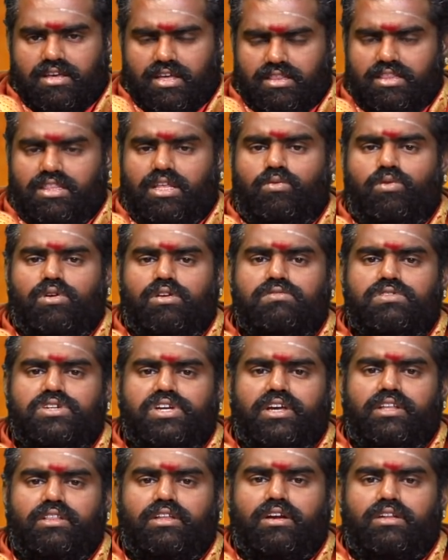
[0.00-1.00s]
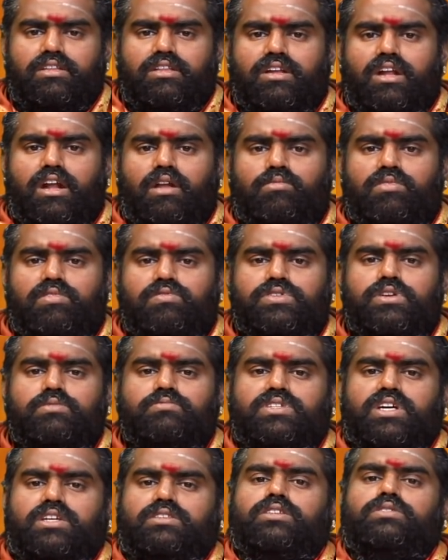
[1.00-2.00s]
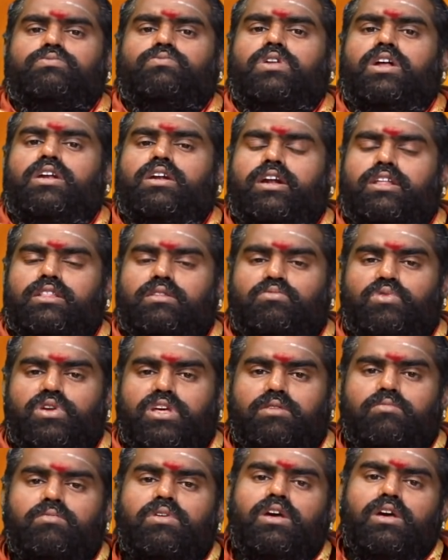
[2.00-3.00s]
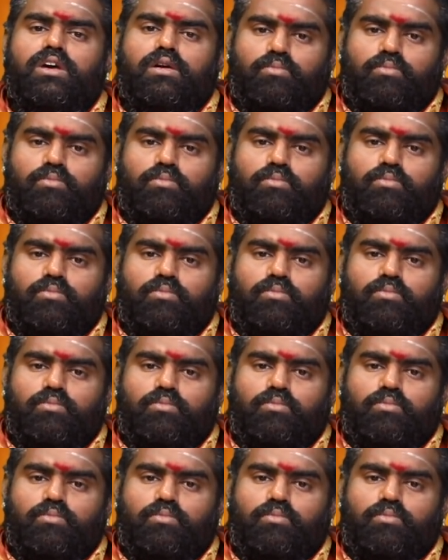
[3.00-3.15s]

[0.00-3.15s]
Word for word: எந்த ஒரு விஷயத்தை எடுத்தினாலும் இந்த விஷயம் சக்ஸஸ்ஃபுல்லாக நடந்து முடியும்